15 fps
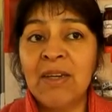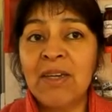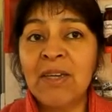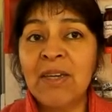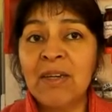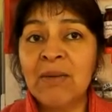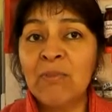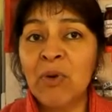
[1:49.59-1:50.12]

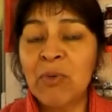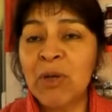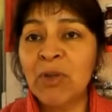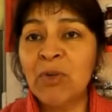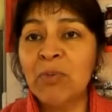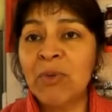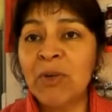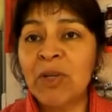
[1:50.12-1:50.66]
ir
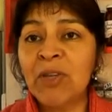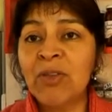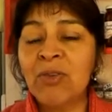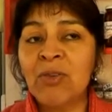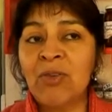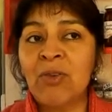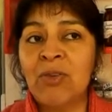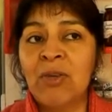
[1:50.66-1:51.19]
moviendo un
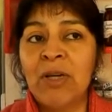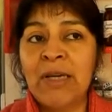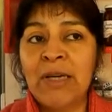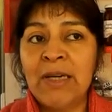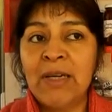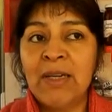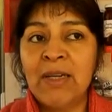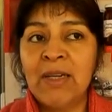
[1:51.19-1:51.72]
poquito
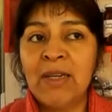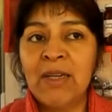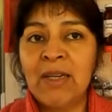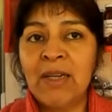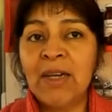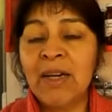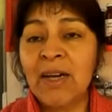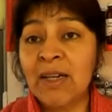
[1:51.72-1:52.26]

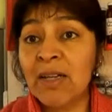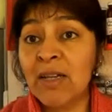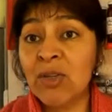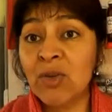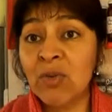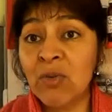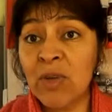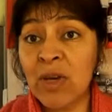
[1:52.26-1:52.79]
eh, en cada
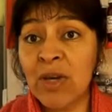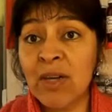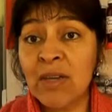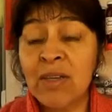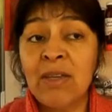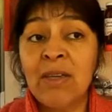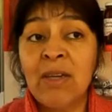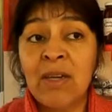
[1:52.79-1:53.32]
ciudad,